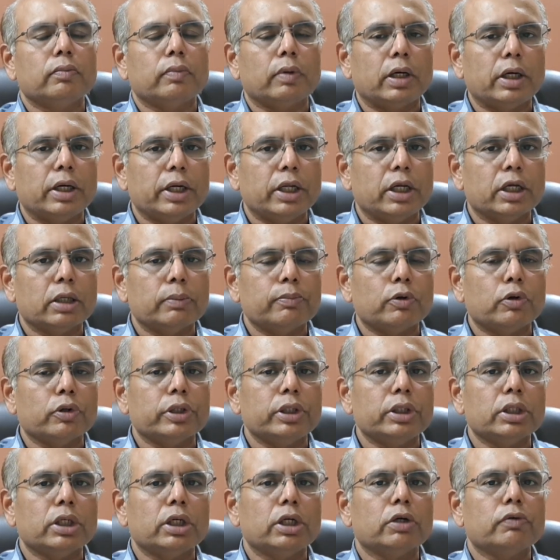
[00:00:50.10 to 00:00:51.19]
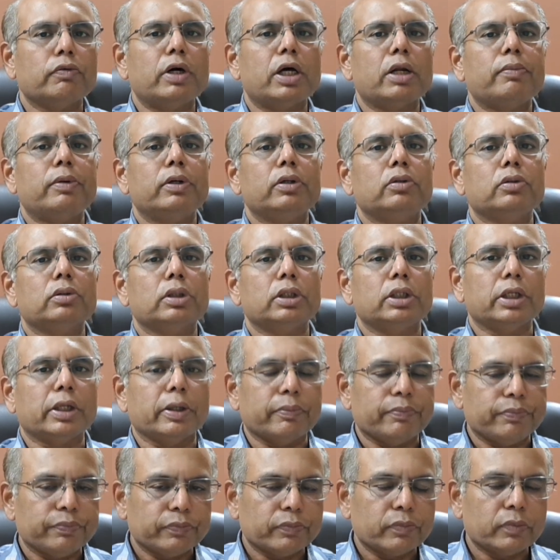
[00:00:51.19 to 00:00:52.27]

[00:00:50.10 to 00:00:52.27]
पर डे की प्रोटीन की रिक्वायरमेंट होती है